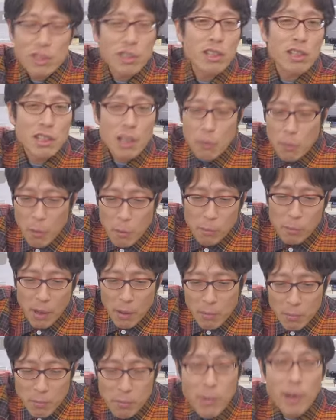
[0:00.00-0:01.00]
イスキーだもう
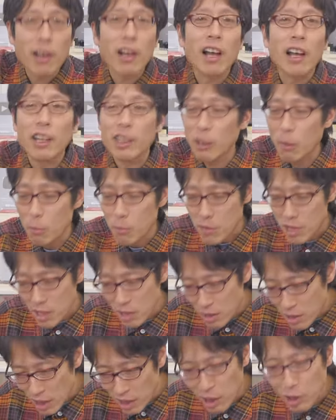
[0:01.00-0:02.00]
バンバン開けてみ
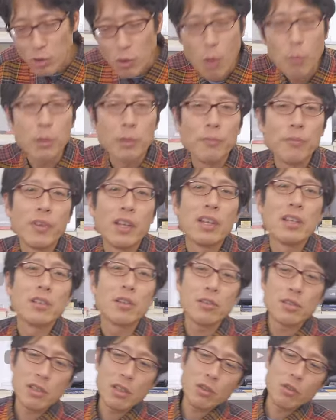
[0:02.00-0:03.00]
んなで飲む。
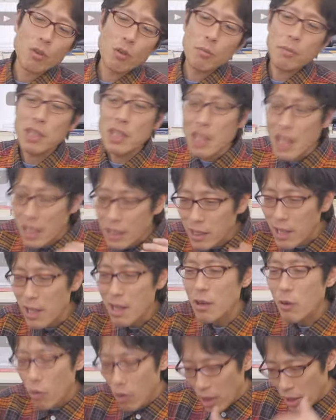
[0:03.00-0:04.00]
そして飲み屋
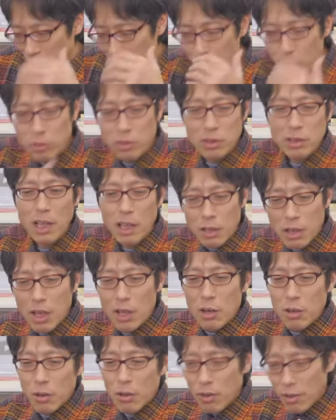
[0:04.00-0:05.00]
でお金を使う。
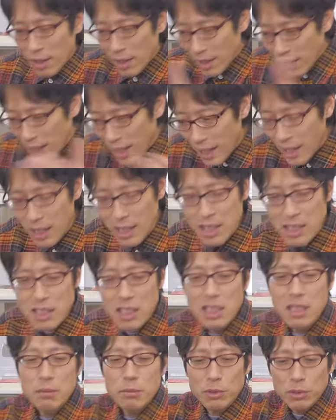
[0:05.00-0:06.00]
これが
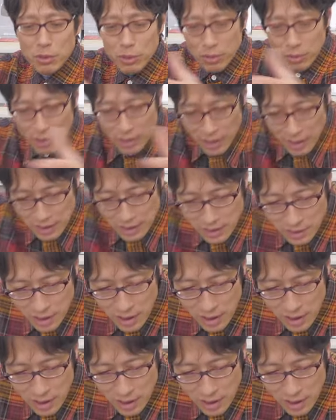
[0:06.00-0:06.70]
地元の活